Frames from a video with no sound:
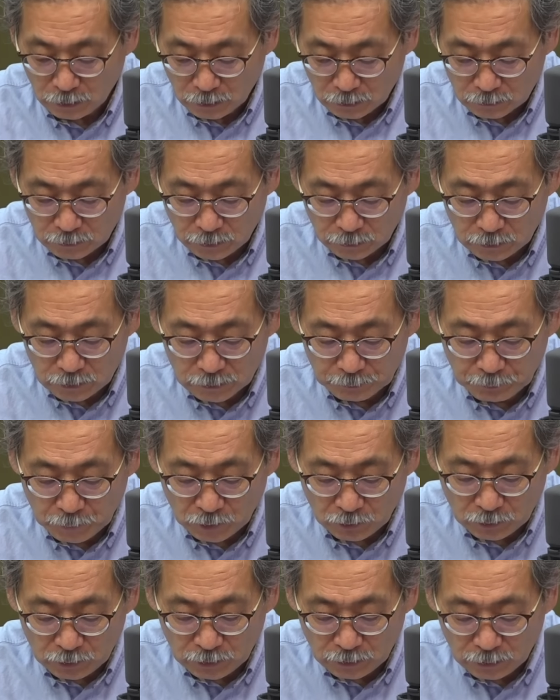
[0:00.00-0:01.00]
근데
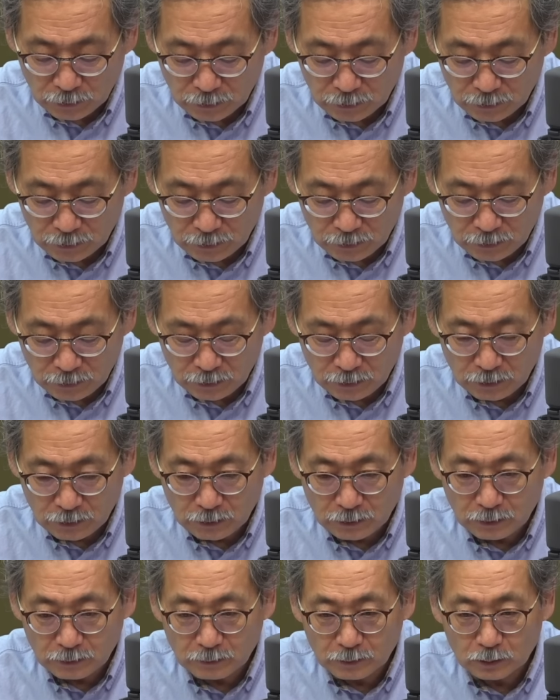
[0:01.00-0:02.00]
특별히
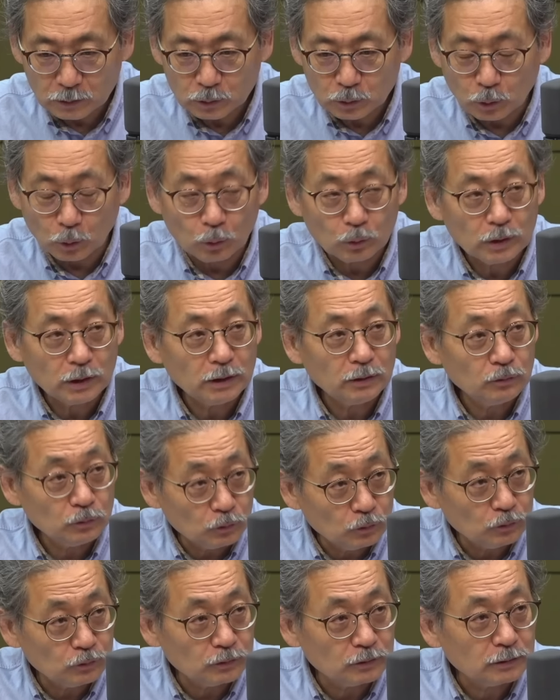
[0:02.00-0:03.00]
이
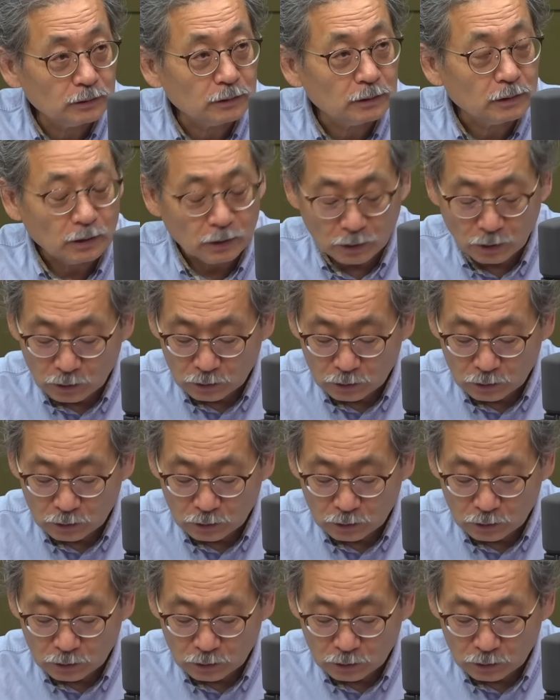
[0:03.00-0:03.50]
조기류는 네.